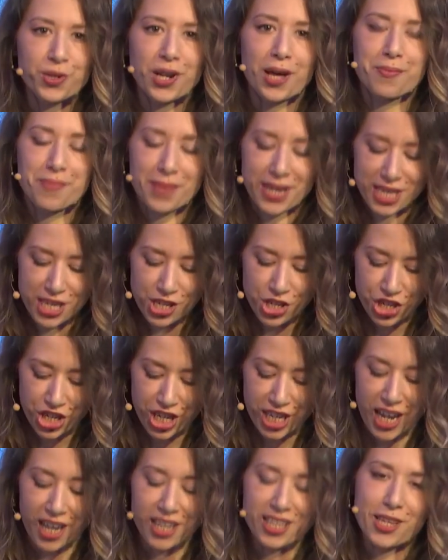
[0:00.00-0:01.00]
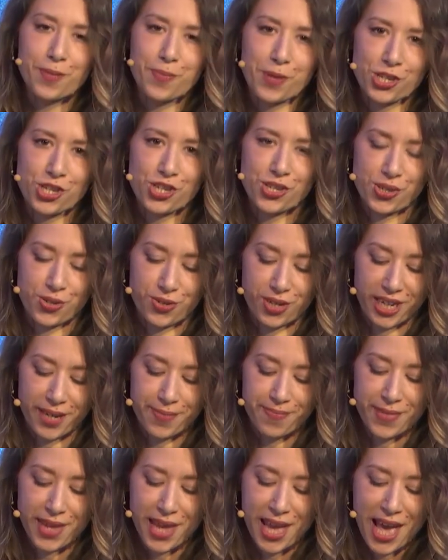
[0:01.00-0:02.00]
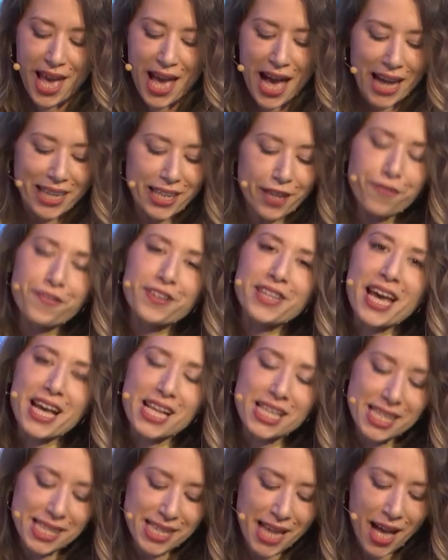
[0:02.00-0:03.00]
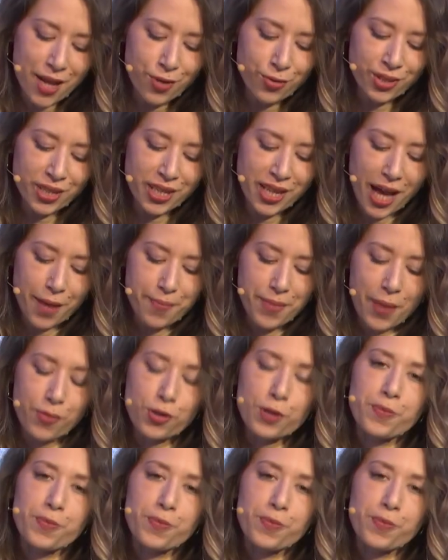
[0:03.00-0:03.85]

una medicina di precisione. Ad Affidea il Sound abbiamo il